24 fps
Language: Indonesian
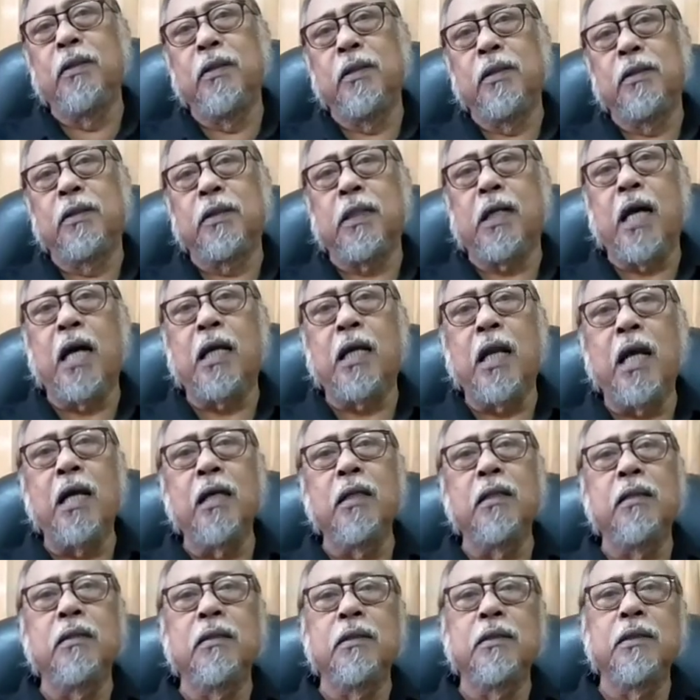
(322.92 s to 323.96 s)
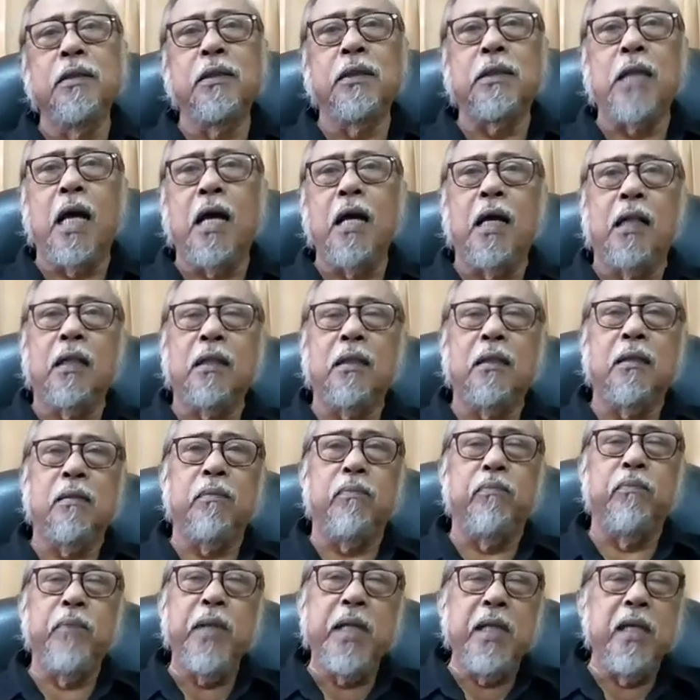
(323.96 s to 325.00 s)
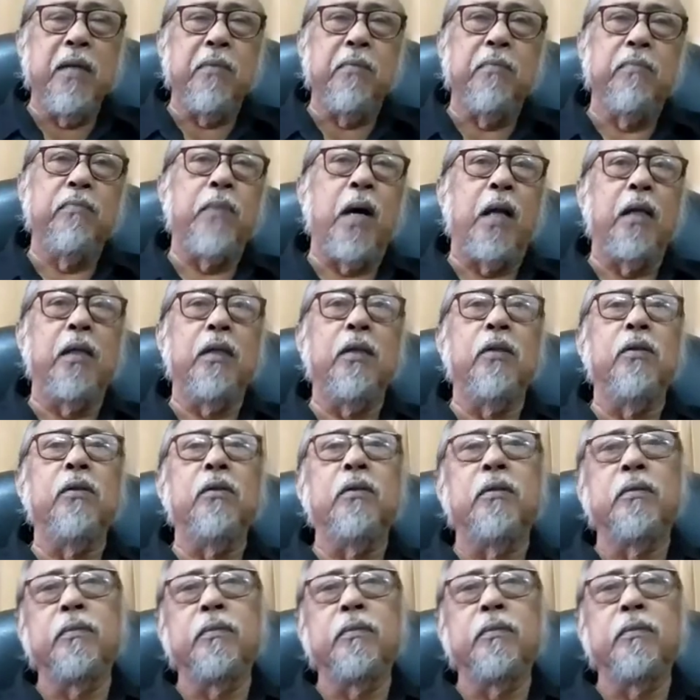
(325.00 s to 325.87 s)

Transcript: sekarang sangat minim baliho.